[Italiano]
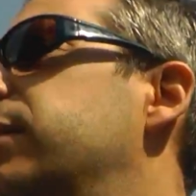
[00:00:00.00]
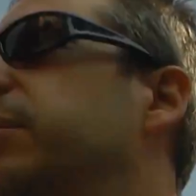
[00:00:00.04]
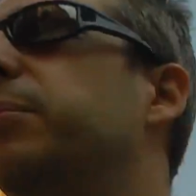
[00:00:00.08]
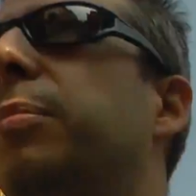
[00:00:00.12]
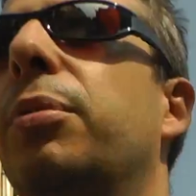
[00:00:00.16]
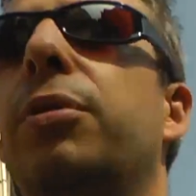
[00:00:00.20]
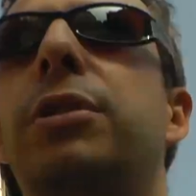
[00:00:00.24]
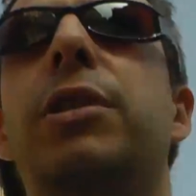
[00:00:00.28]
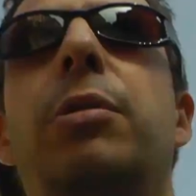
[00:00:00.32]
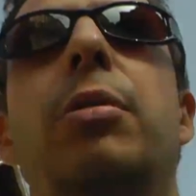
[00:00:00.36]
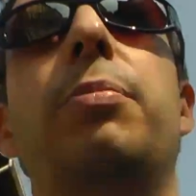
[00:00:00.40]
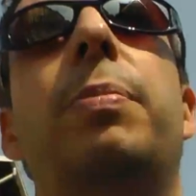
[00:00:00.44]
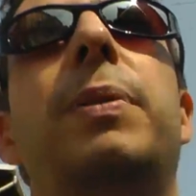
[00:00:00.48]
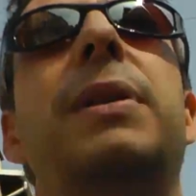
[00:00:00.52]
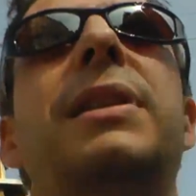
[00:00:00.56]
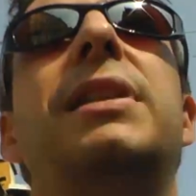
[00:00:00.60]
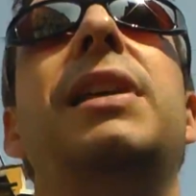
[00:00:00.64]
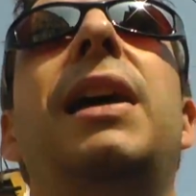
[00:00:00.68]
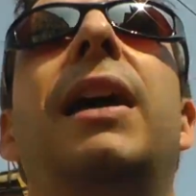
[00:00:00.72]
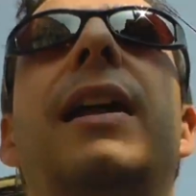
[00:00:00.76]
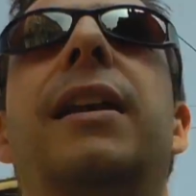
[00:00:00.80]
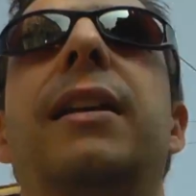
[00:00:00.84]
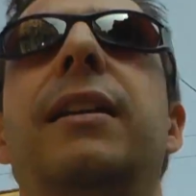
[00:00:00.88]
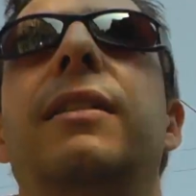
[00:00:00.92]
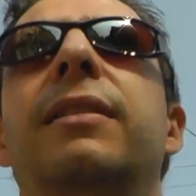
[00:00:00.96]
possiamo
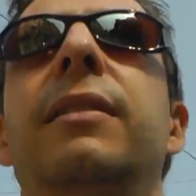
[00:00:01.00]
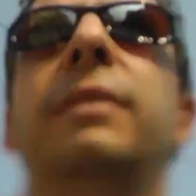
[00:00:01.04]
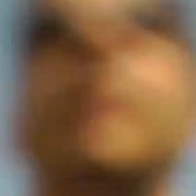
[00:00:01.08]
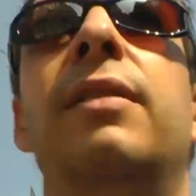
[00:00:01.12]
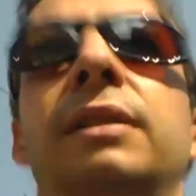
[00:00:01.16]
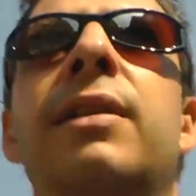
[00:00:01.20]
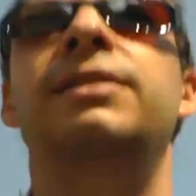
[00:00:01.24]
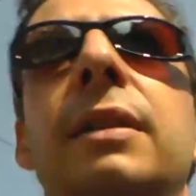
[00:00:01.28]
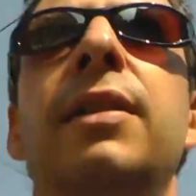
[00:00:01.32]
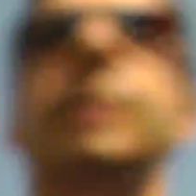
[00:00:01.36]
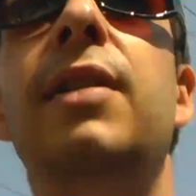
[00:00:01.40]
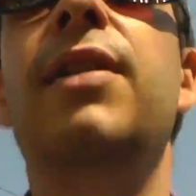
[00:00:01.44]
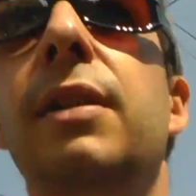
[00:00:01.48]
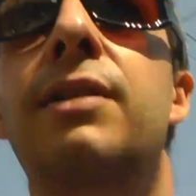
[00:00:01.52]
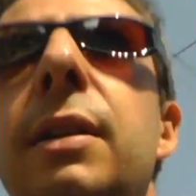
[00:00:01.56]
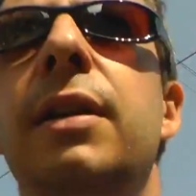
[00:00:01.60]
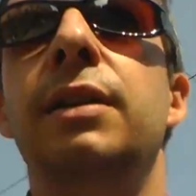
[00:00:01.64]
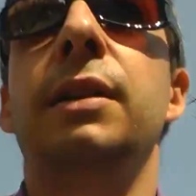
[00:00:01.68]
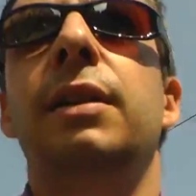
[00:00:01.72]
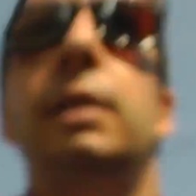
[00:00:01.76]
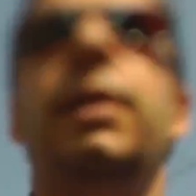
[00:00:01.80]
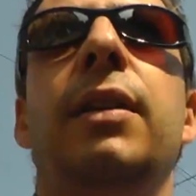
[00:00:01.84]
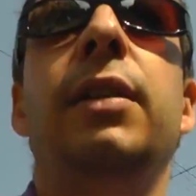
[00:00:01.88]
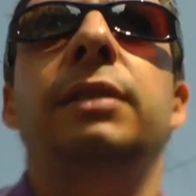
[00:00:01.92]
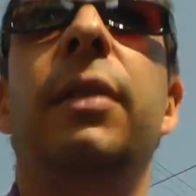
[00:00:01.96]
passare
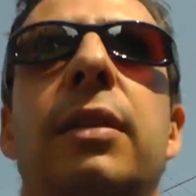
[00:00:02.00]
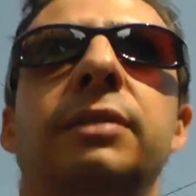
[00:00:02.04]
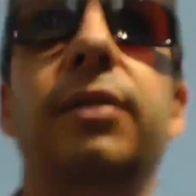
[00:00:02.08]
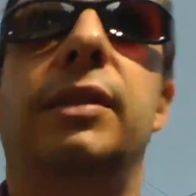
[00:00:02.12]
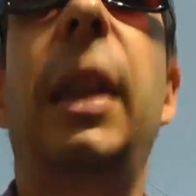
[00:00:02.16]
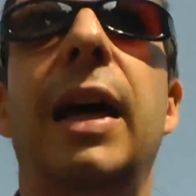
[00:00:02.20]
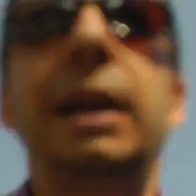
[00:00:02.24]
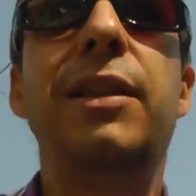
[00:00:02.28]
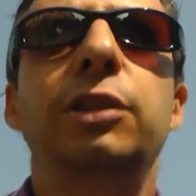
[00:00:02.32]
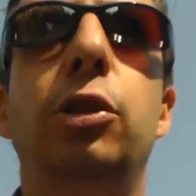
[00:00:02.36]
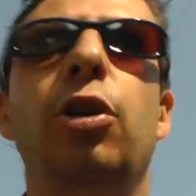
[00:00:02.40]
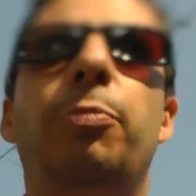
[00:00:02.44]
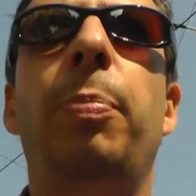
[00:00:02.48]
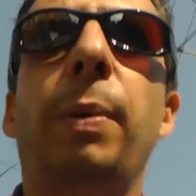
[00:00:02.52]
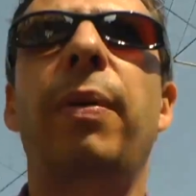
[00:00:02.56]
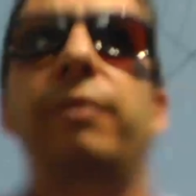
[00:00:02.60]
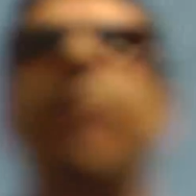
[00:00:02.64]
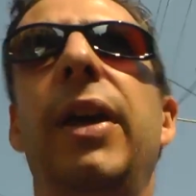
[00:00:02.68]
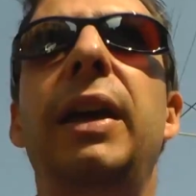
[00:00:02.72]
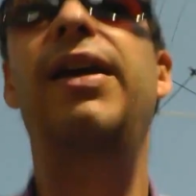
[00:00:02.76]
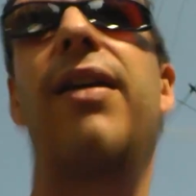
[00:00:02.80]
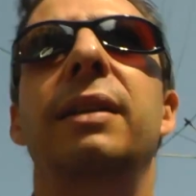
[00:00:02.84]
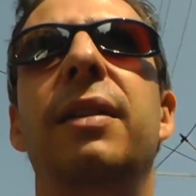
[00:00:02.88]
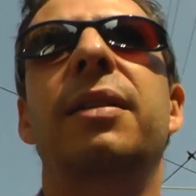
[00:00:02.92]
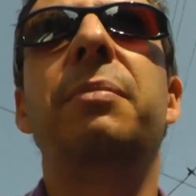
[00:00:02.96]
tanto
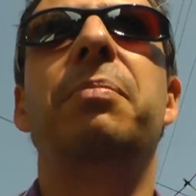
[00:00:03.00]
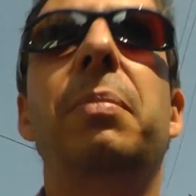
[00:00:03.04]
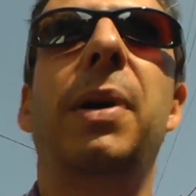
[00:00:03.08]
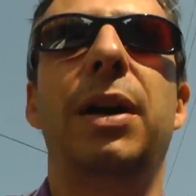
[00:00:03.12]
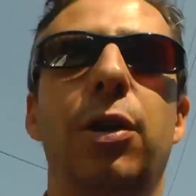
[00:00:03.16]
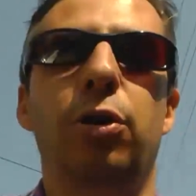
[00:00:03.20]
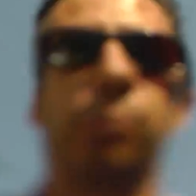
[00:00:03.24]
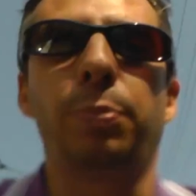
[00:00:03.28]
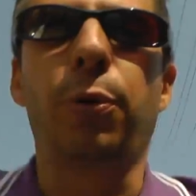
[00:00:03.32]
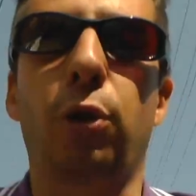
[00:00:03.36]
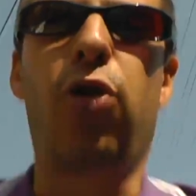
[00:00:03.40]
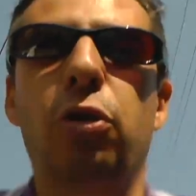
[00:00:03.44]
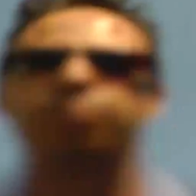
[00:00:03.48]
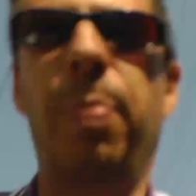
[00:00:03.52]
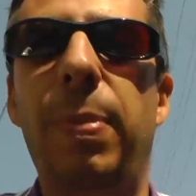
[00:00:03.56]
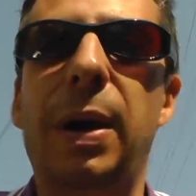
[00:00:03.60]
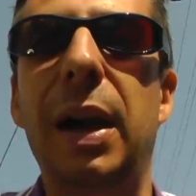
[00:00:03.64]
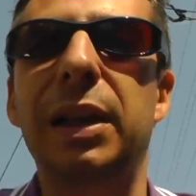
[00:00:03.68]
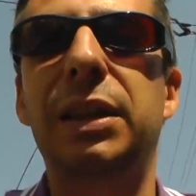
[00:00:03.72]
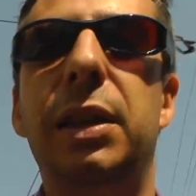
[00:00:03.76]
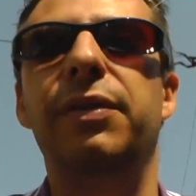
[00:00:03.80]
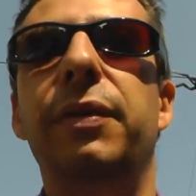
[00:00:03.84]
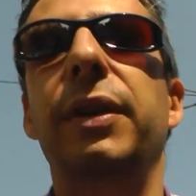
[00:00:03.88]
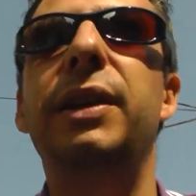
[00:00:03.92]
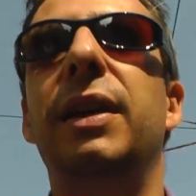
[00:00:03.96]
pavé ma non
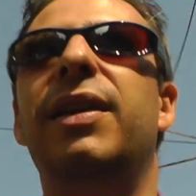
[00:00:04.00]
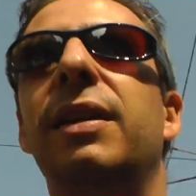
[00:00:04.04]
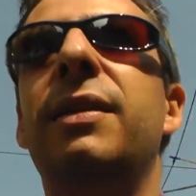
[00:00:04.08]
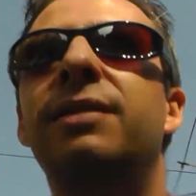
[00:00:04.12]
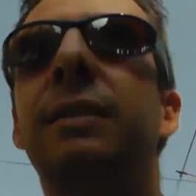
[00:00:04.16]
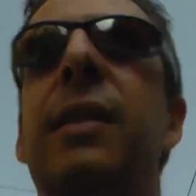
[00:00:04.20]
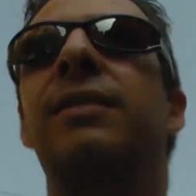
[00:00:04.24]
preoccupatevi